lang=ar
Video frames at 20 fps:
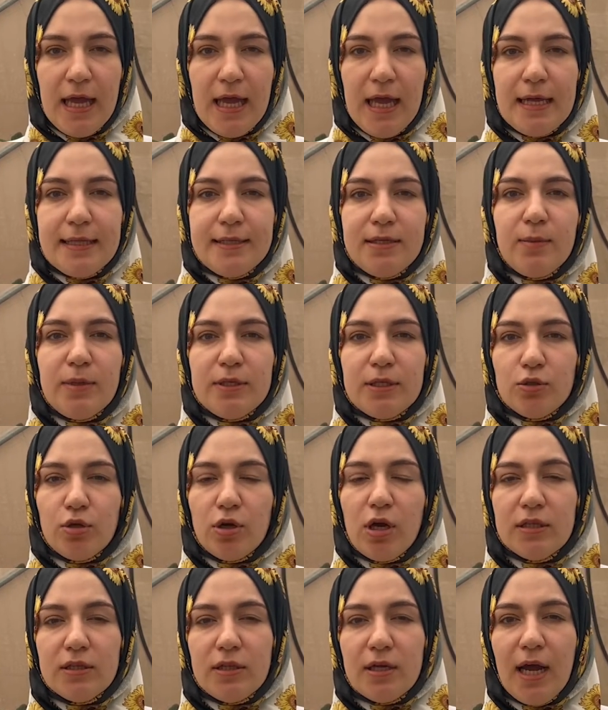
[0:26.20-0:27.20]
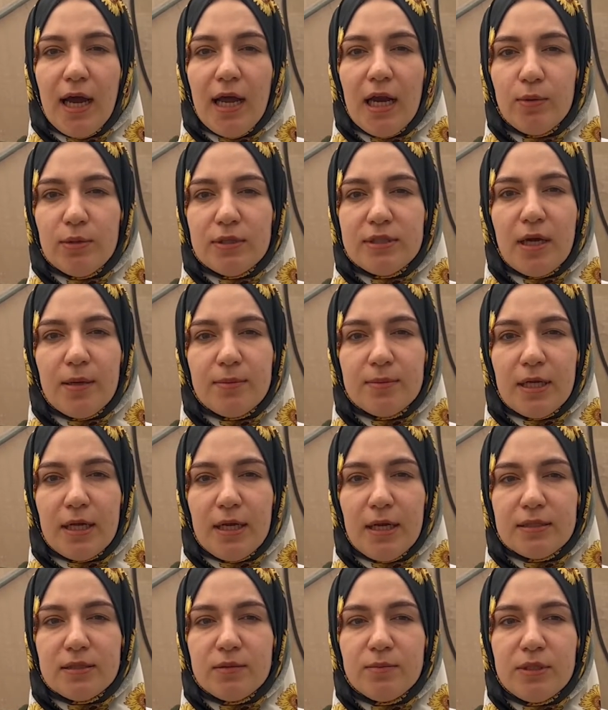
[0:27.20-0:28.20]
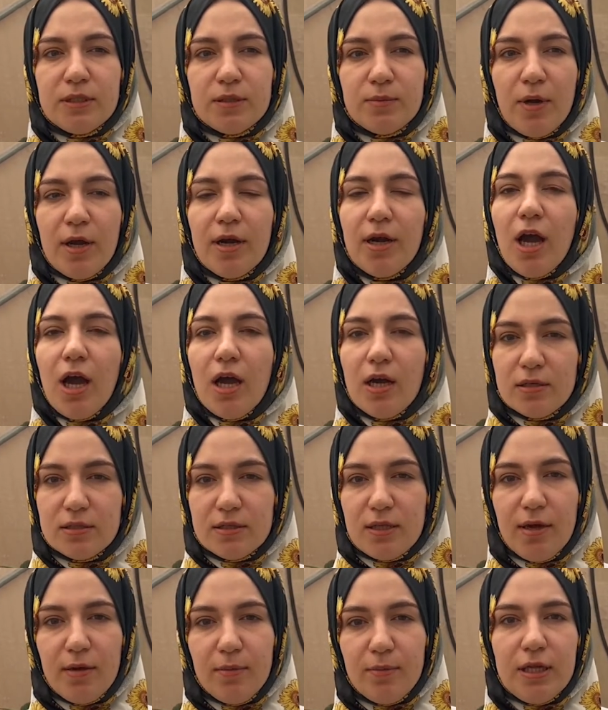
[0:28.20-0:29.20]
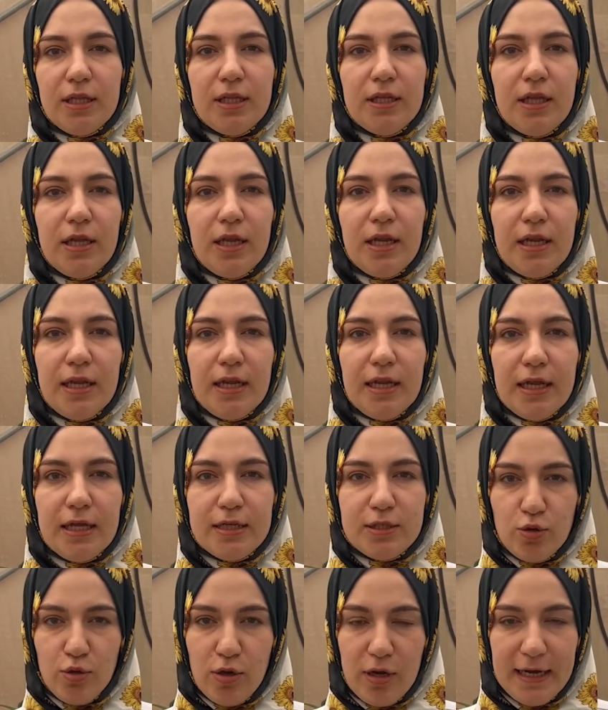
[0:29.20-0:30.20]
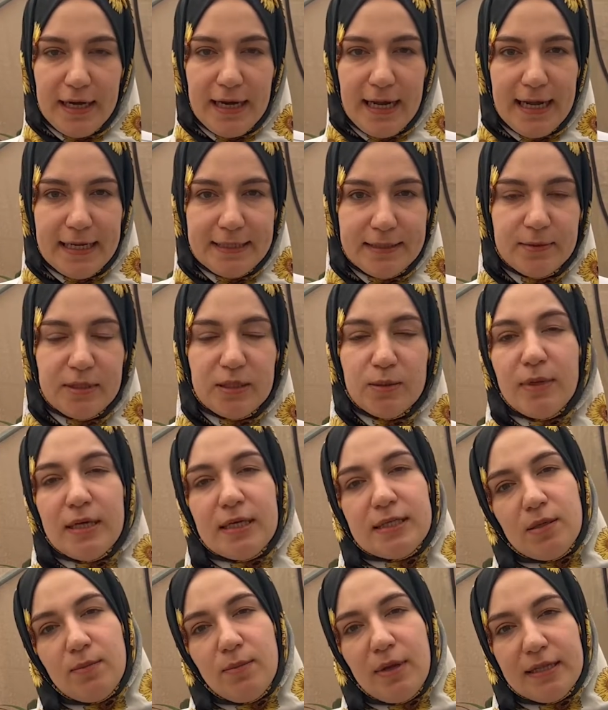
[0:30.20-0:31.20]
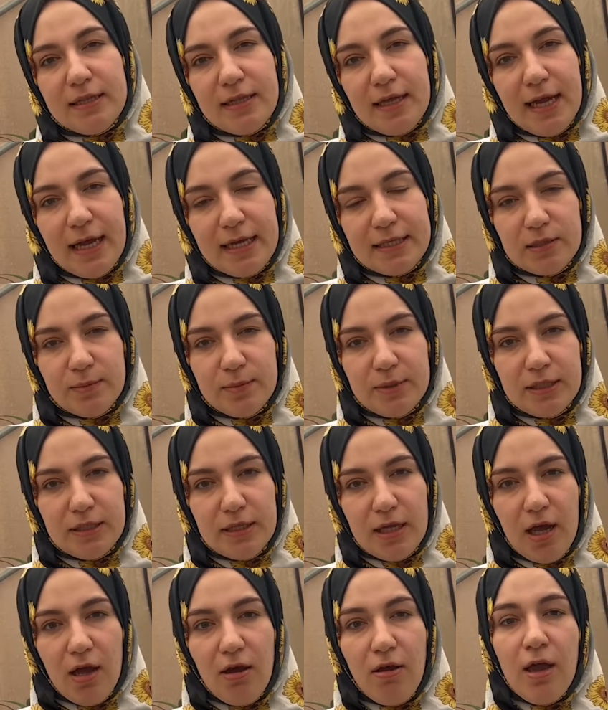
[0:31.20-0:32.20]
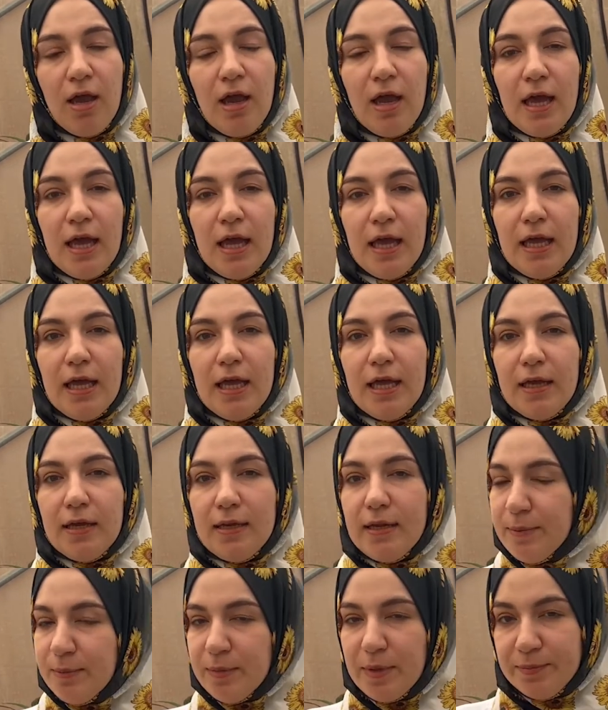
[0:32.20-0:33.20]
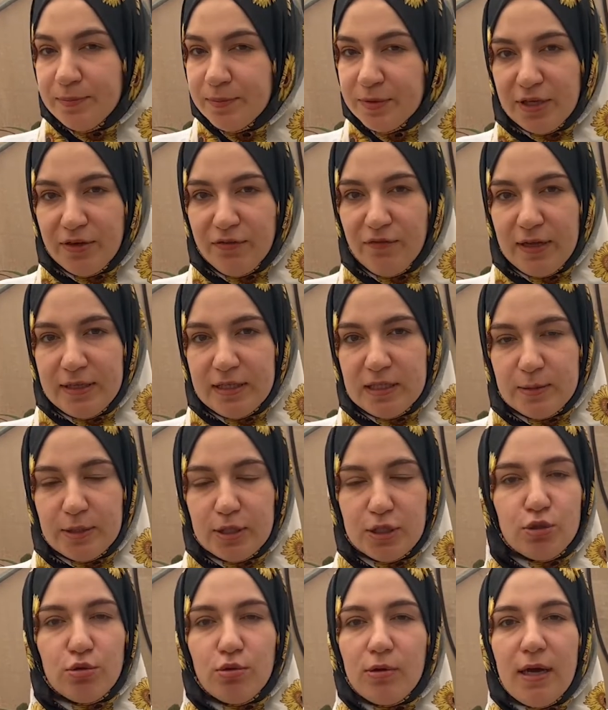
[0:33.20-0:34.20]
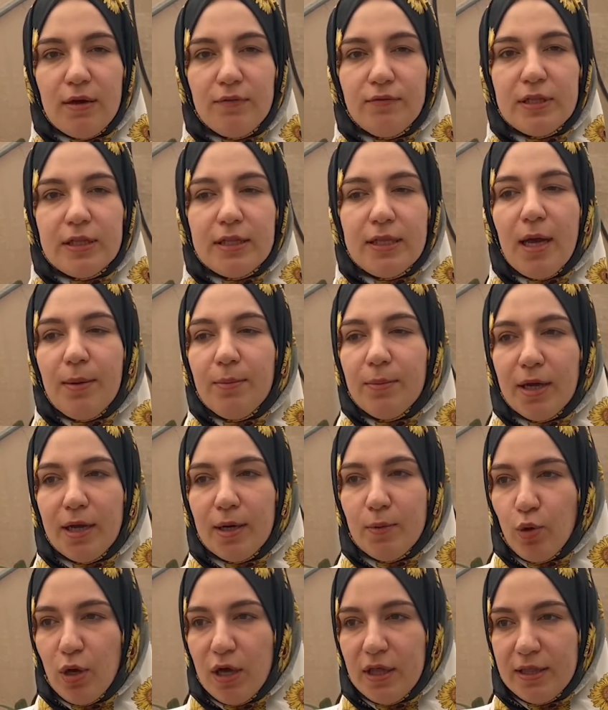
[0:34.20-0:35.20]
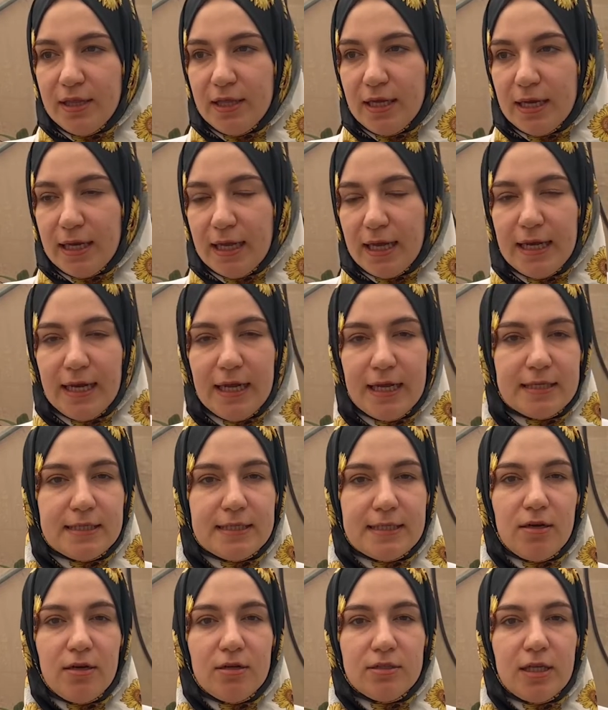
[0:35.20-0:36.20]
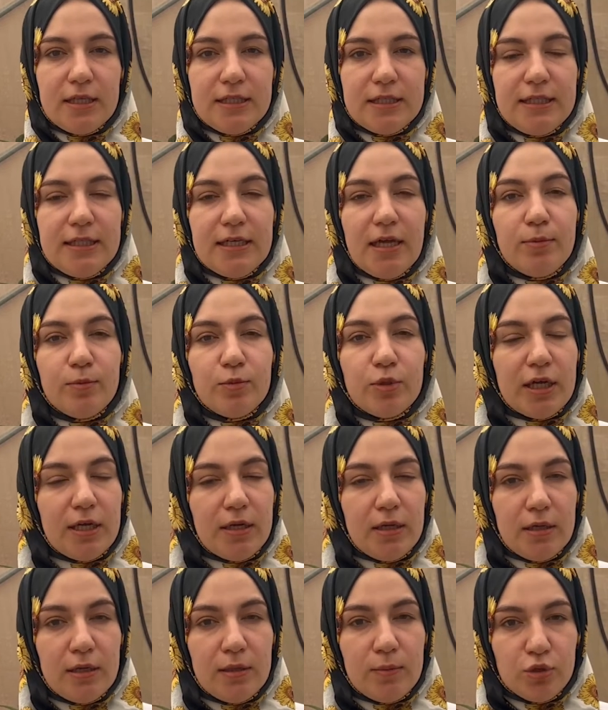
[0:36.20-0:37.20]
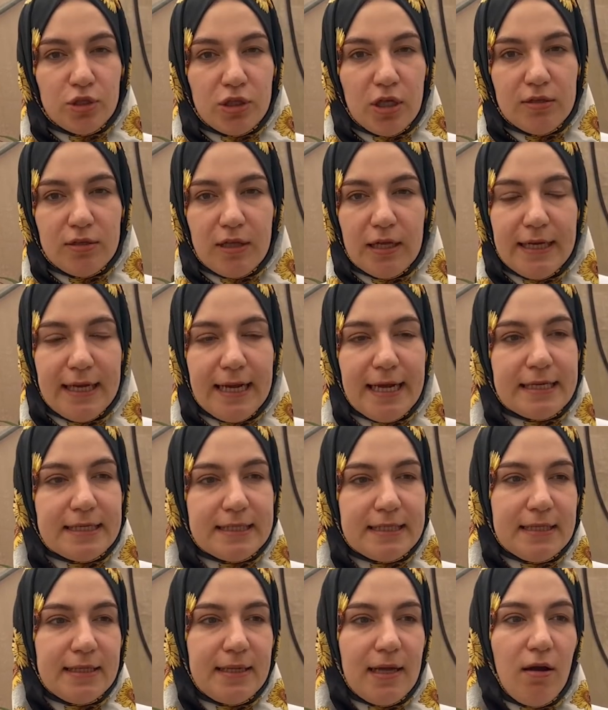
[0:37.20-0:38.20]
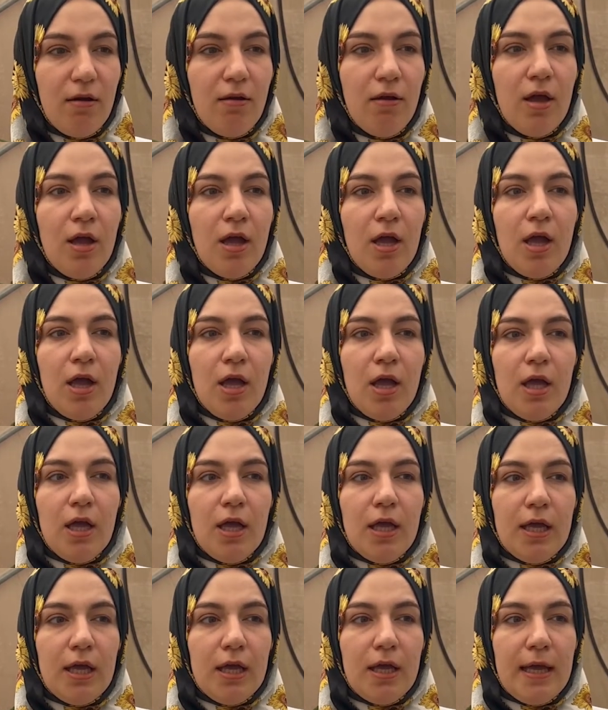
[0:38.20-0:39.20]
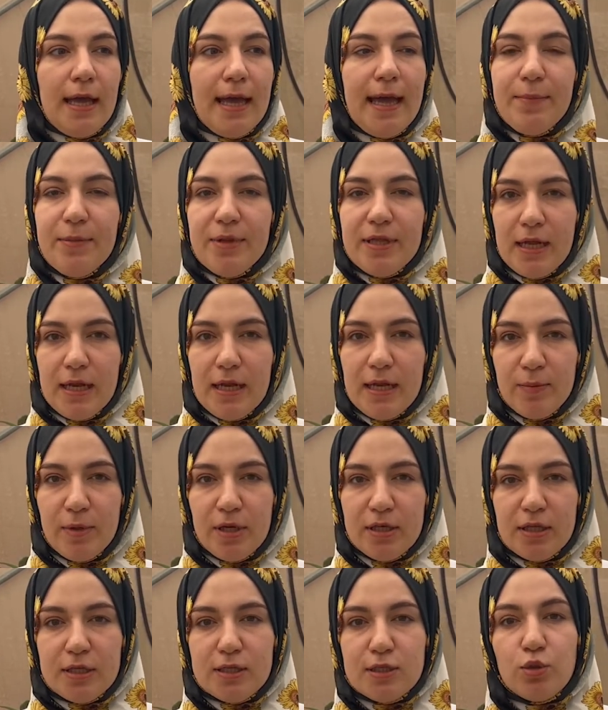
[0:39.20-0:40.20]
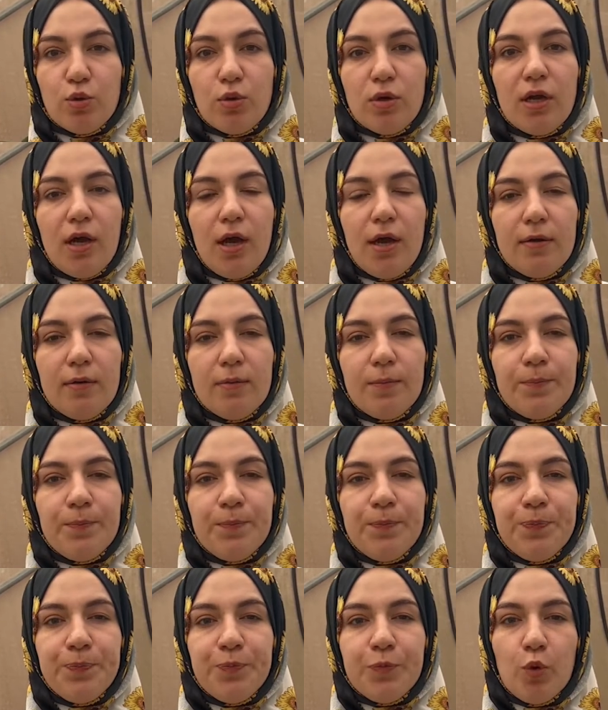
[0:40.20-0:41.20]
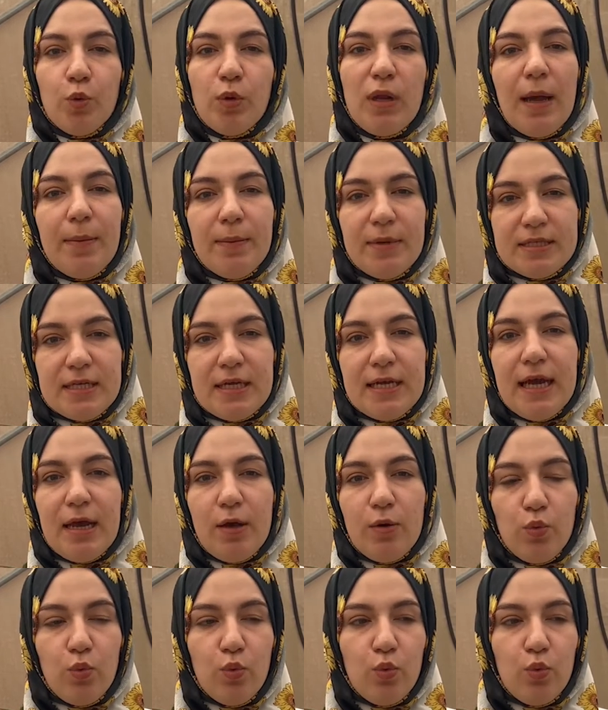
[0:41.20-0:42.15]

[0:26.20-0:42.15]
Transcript: هذه المادة تقدر حلاوتها ب 300 مرة أكثر من السكر العادي بتتميز المادة هذه بأنها آه، لما بترفع نسبة السكر في الدم غير مغذية للخلايا السرطانية مضادة للأكسدة آه، آمنة لمرضى السكر ولها مزايا